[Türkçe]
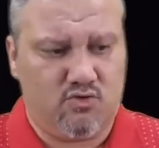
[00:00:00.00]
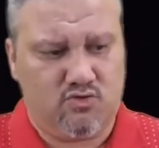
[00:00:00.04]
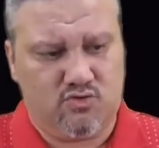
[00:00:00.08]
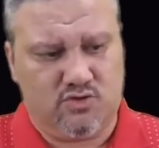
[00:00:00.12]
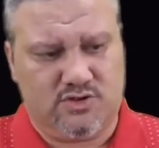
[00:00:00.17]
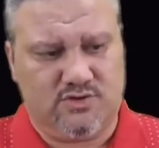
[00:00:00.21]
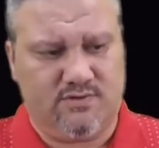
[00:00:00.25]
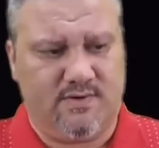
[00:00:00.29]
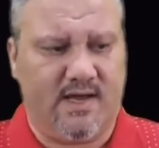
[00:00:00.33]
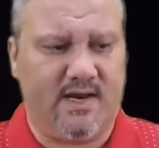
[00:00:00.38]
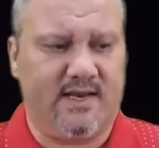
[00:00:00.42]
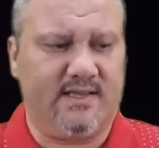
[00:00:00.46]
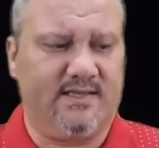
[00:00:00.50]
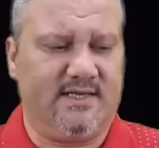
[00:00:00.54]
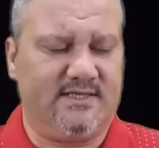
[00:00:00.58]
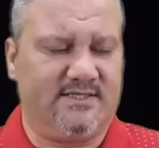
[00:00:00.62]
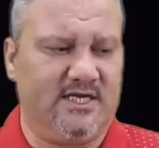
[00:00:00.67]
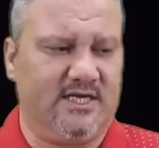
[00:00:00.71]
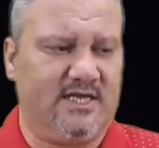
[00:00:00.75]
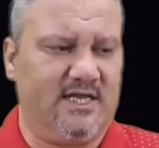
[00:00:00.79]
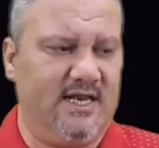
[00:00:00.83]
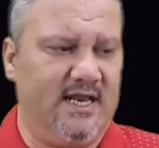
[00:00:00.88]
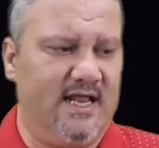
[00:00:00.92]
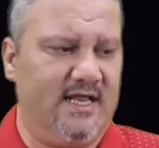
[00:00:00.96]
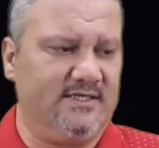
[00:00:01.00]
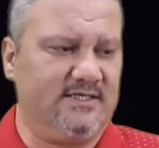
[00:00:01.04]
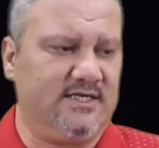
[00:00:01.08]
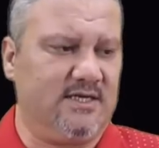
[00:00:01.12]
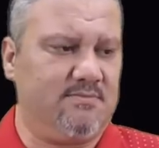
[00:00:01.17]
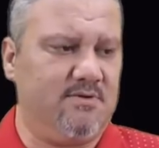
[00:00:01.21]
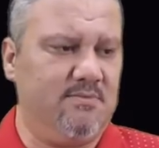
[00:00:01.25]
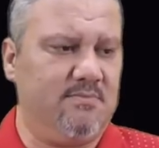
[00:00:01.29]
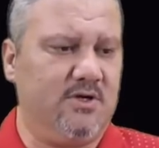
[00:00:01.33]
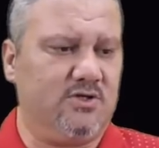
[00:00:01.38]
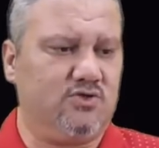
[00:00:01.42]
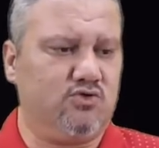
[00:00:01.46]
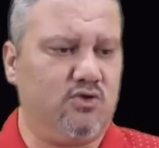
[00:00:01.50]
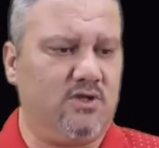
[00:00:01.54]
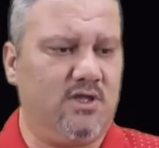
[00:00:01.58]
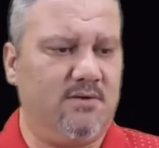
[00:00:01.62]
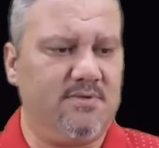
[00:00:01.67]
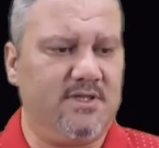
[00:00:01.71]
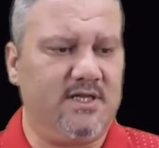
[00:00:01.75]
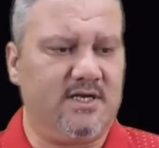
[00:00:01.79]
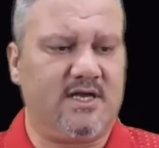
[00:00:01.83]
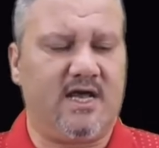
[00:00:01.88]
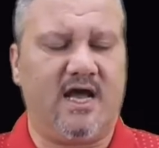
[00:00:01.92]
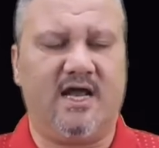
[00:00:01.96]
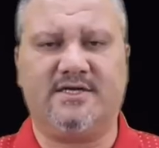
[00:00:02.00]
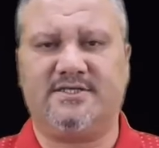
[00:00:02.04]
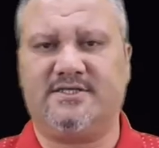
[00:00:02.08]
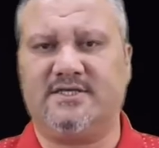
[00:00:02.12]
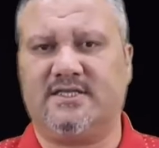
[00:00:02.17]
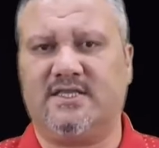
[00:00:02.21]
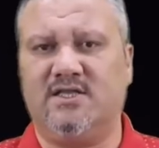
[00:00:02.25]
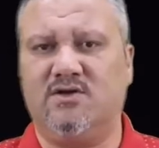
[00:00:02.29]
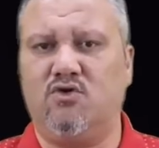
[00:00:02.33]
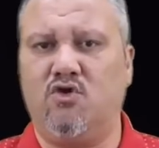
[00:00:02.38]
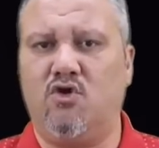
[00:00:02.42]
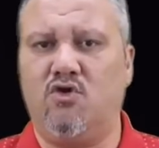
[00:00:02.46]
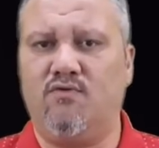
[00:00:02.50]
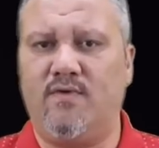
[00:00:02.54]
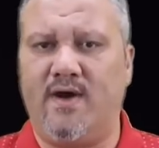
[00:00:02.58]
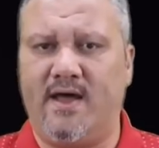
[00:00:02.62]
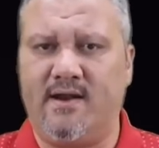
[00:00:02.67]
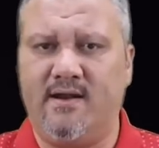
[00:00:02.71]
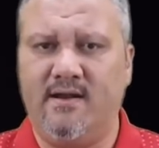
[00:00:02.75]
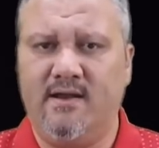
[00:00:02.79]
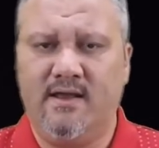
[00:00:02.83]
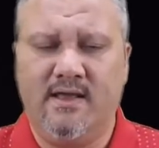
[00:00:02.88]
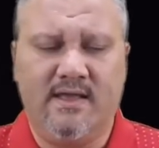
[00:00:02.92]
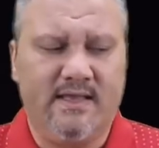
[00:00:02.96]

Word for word: Onun civarında şekillenecek bir maç olabilir. Karşılıklı gol var.